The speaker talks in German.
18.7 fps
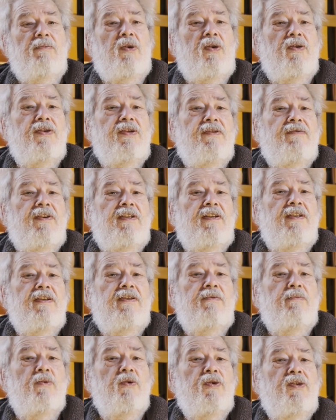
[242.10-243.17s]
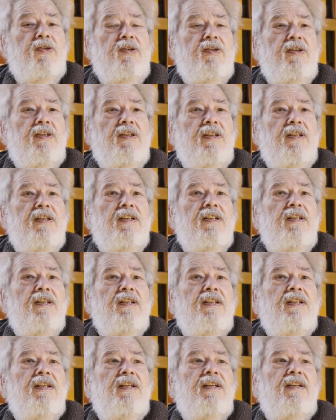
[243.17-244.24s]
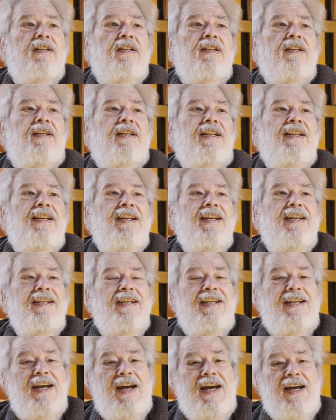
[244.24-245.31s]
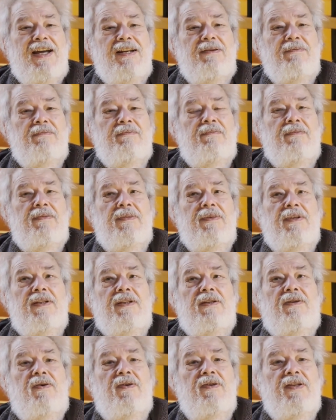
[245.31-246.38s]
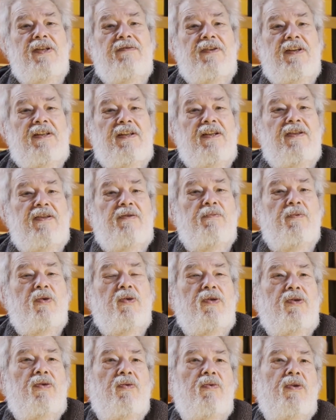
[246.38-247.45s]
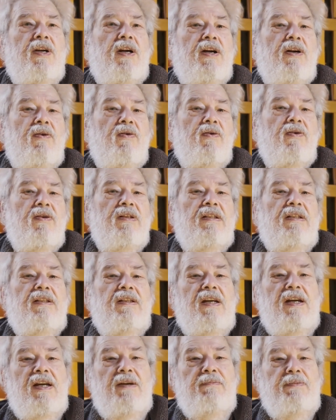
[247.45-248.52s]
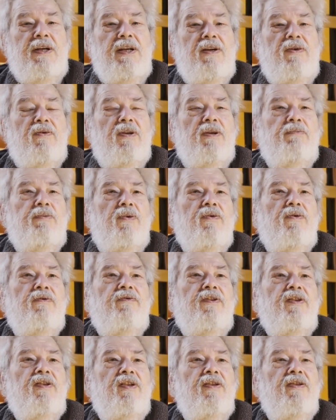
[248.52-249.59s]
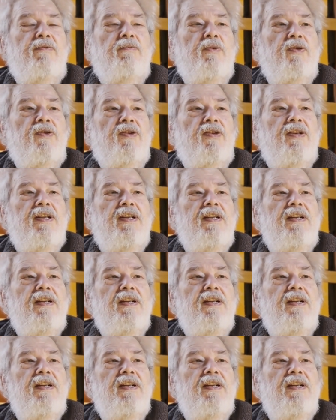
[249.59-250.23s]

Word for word: Konservatismus, klerikalem äh, Konservatismus oder auch ja, Prä- oder Protofaschismus,